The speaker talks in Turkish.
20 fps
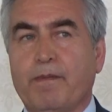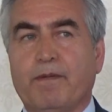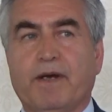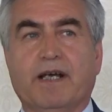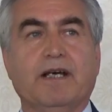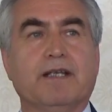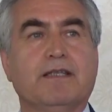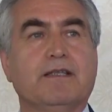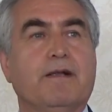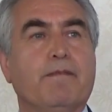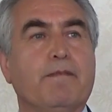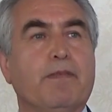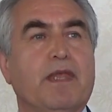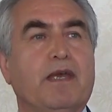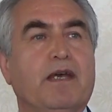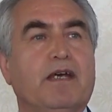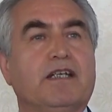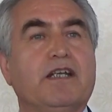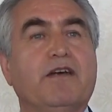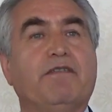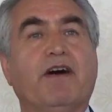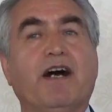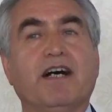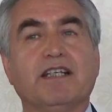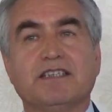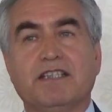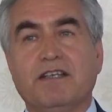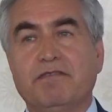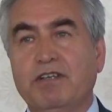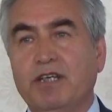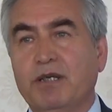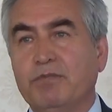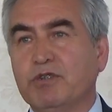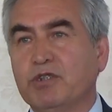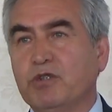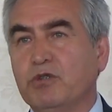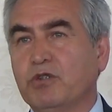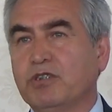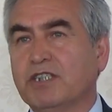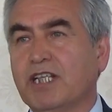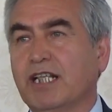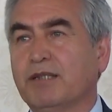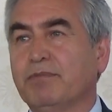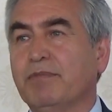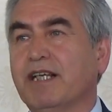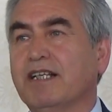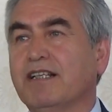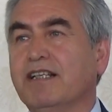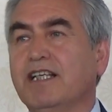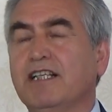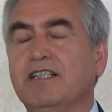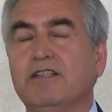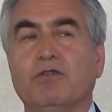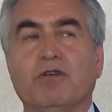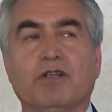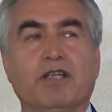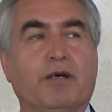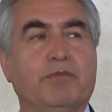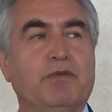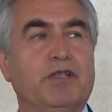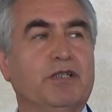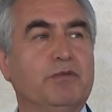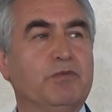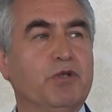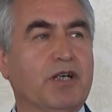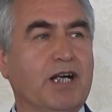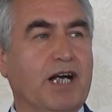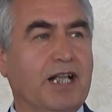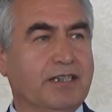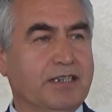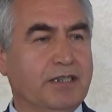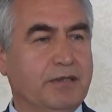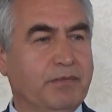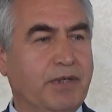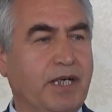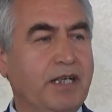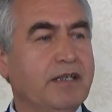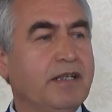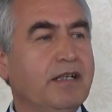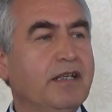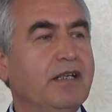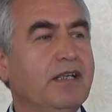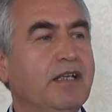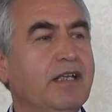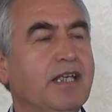Fakat refah seviyemizi yükseltmekle ilgili olabilir bu kalkınma